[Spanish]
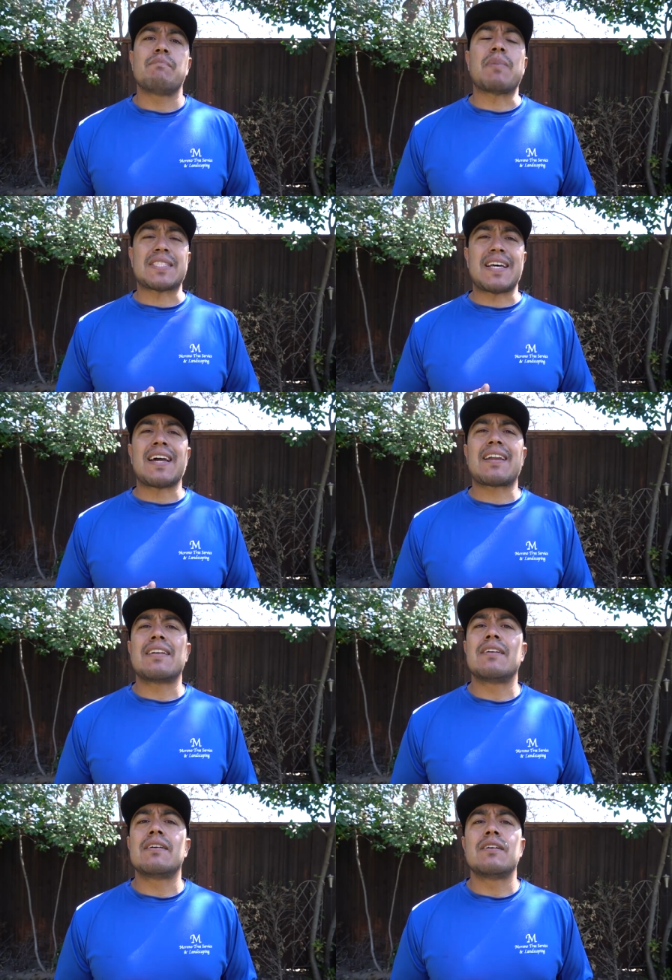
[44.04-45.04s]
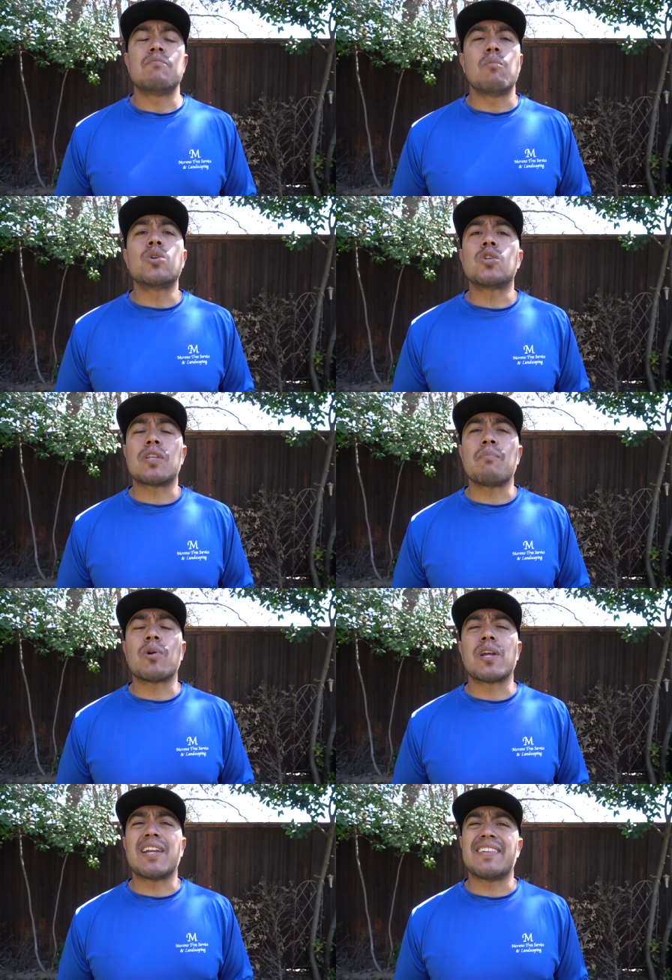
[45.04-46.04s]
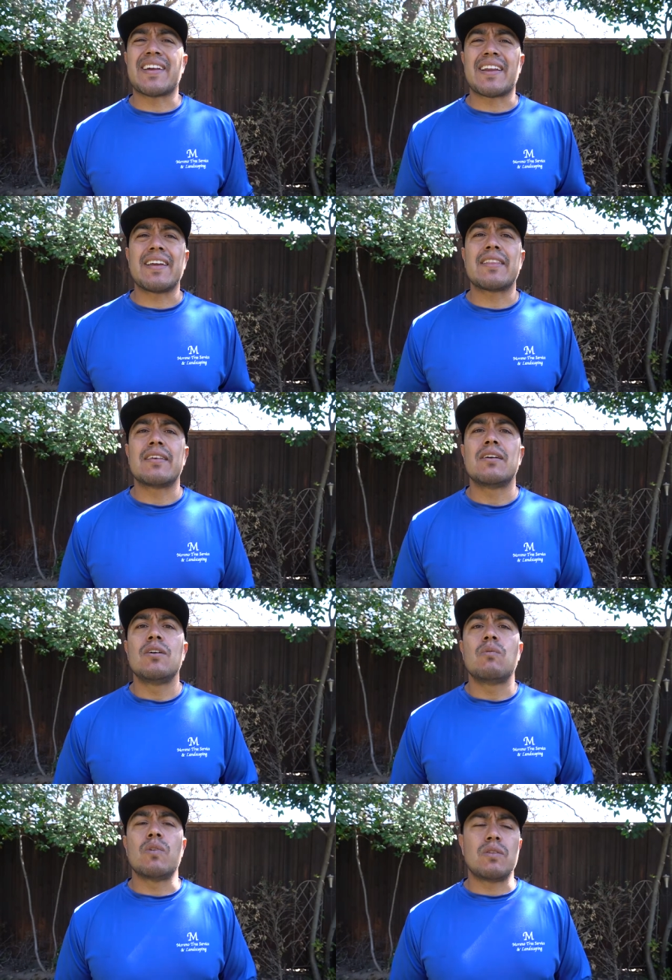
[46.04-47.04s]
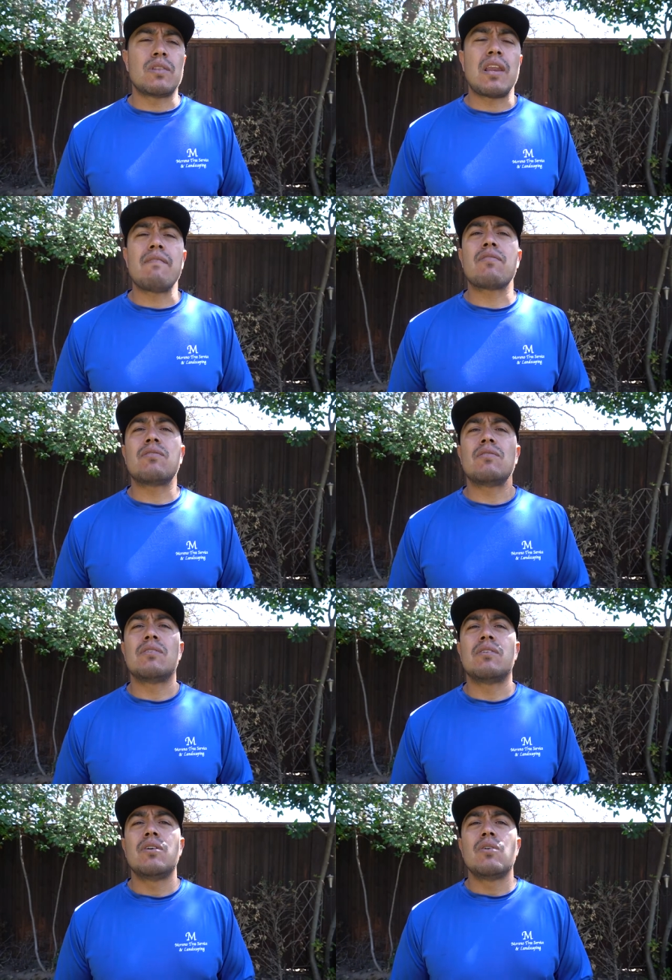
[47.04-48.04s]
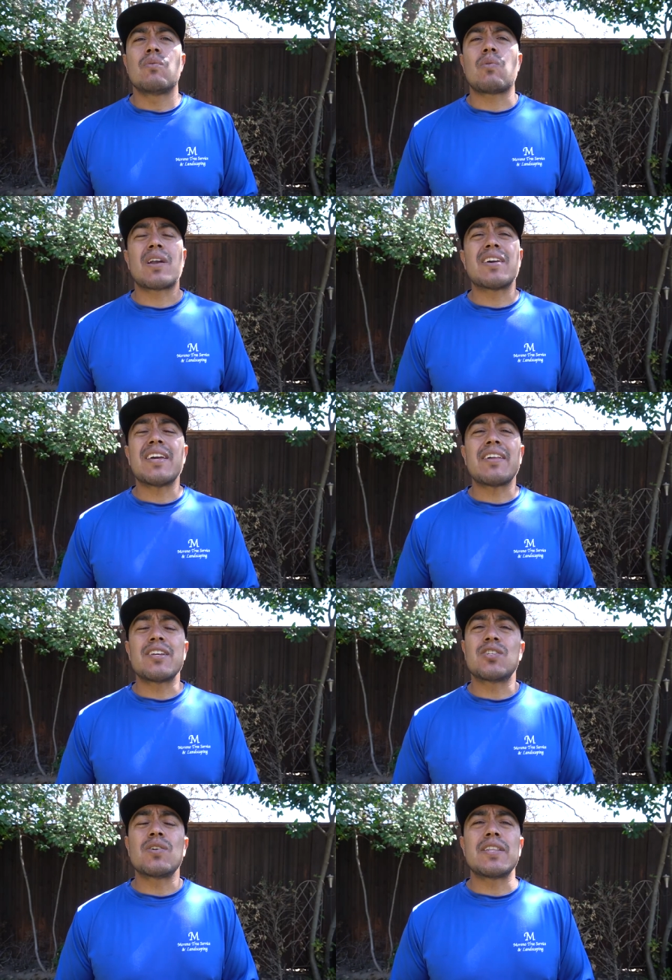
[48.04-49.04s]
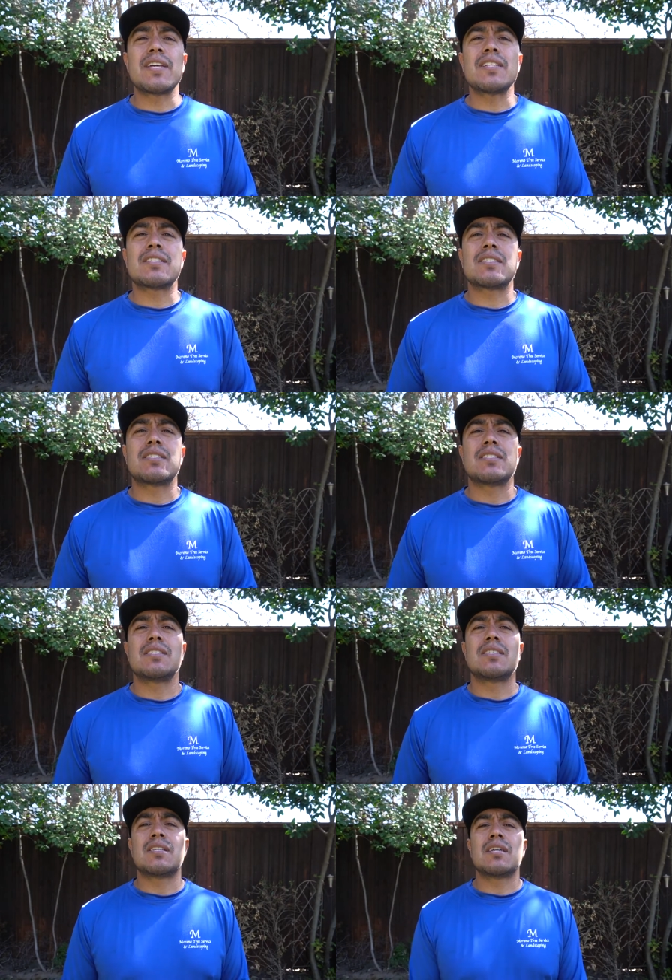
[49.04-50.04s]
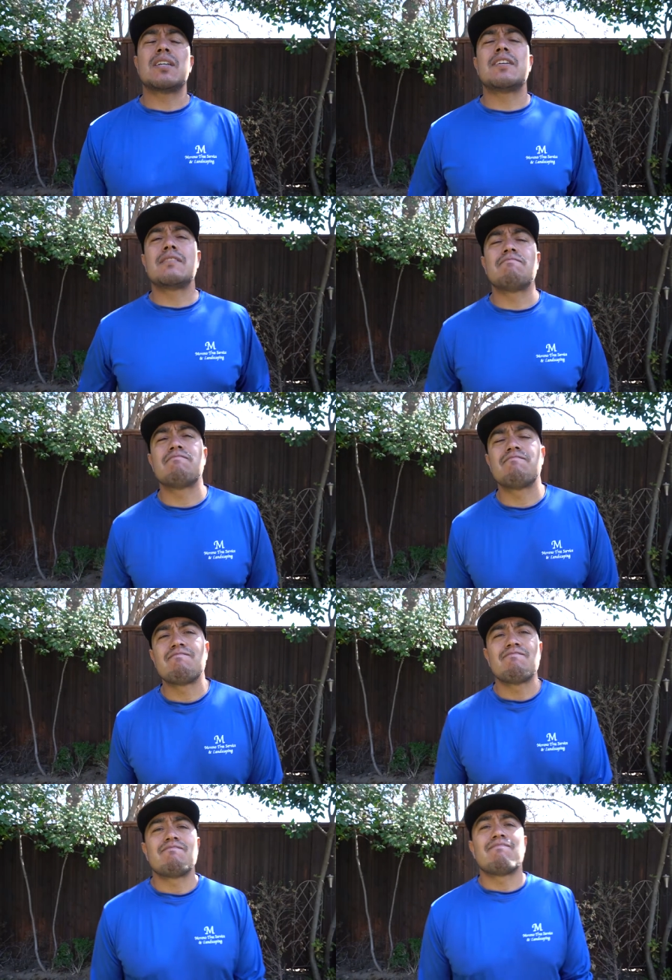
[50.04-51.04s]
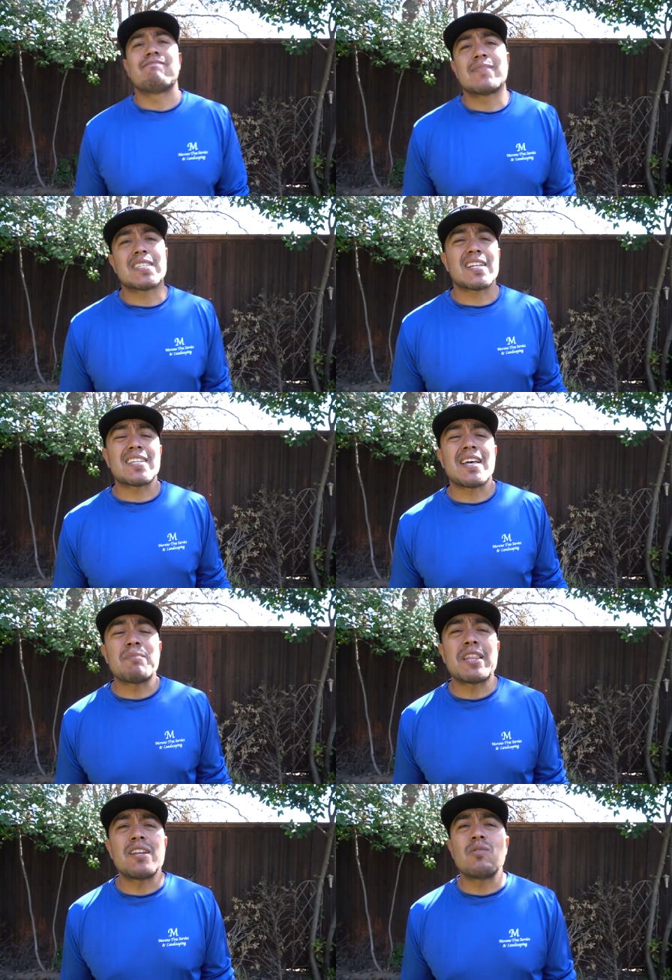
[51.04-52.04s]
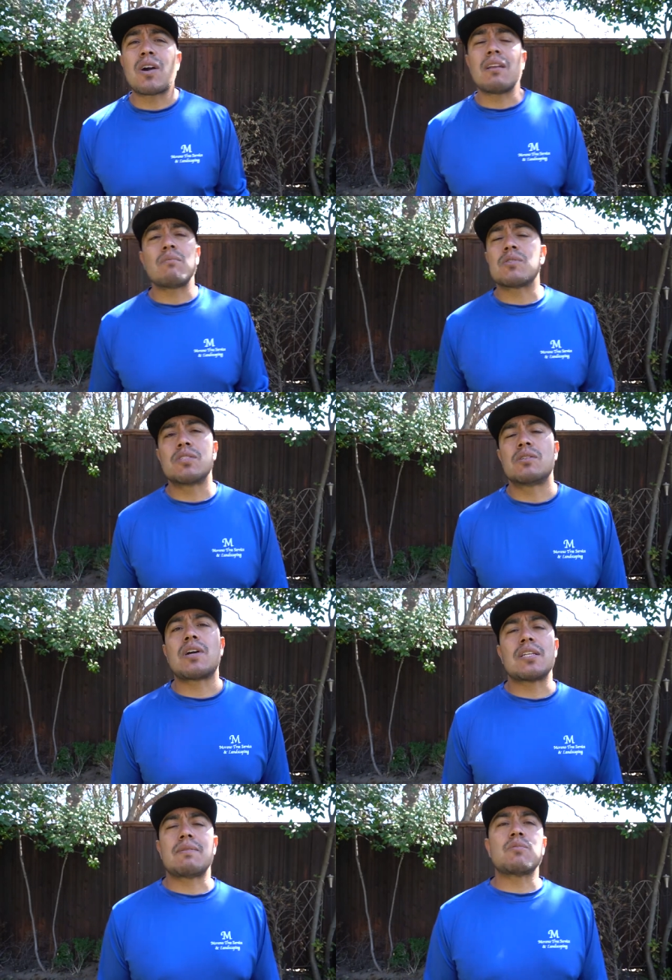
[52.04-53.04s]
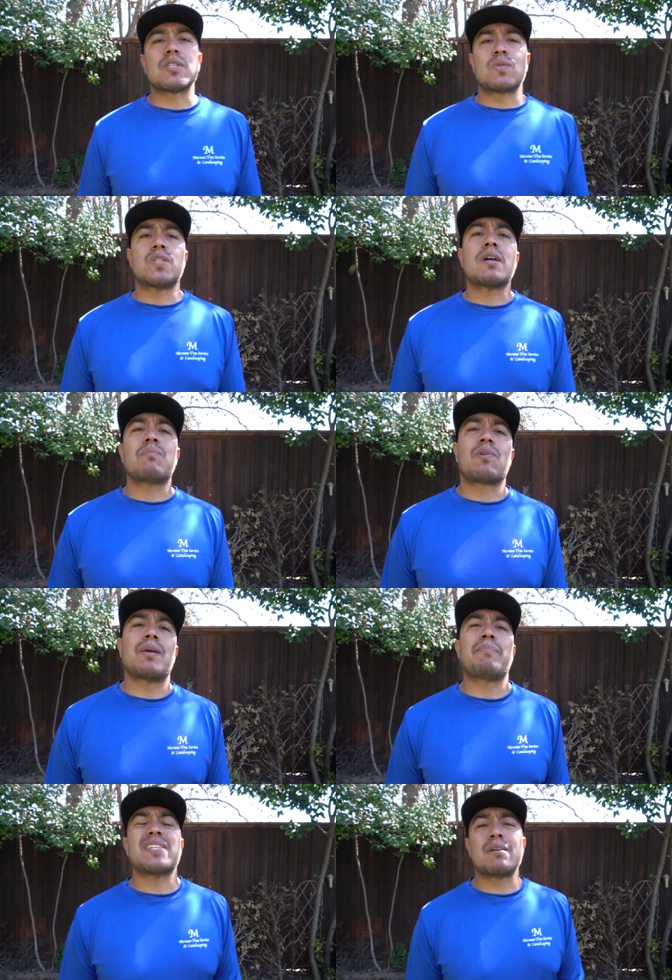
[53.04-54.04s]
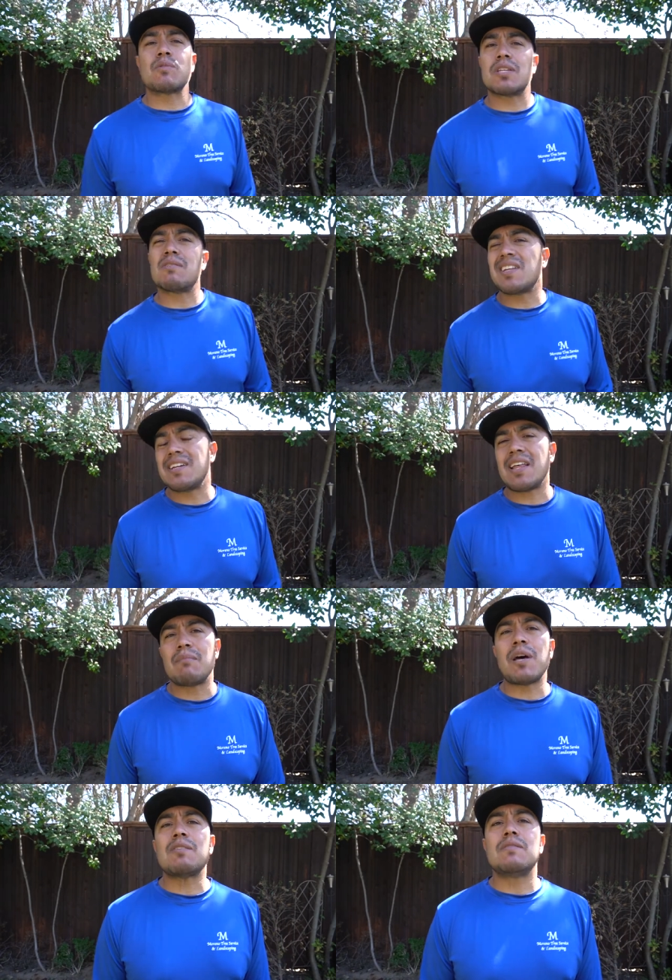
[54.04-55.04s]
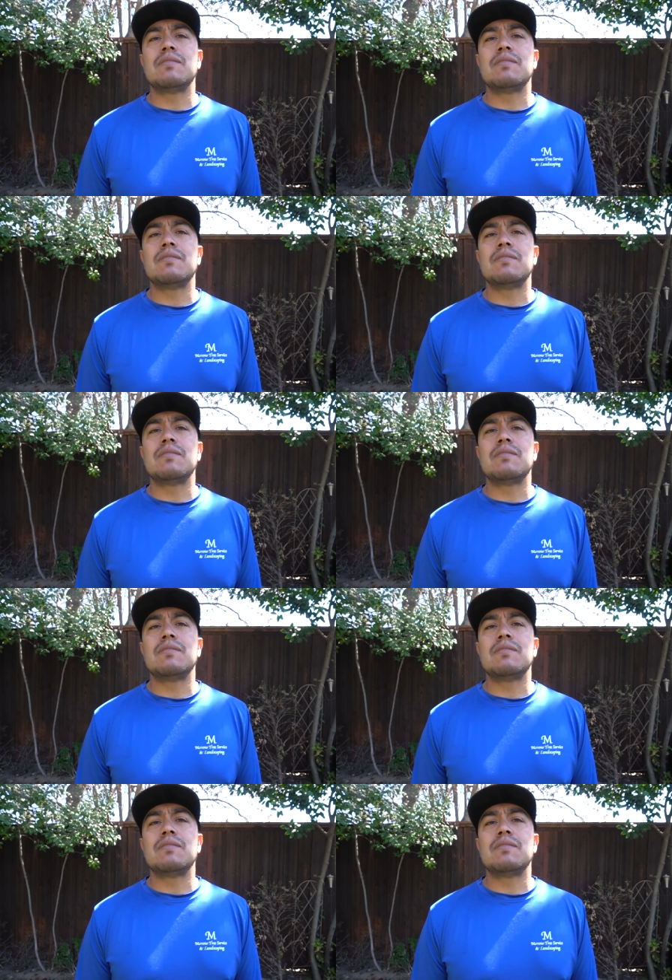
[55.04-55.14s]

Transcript: pasar mucho tiempo en el internet o en tu teléfono. Cualquier adicción que tienes, ah, desgraciadamente nunca, nunca les vamos a escuchar porque pensamos que no tienen nada malo.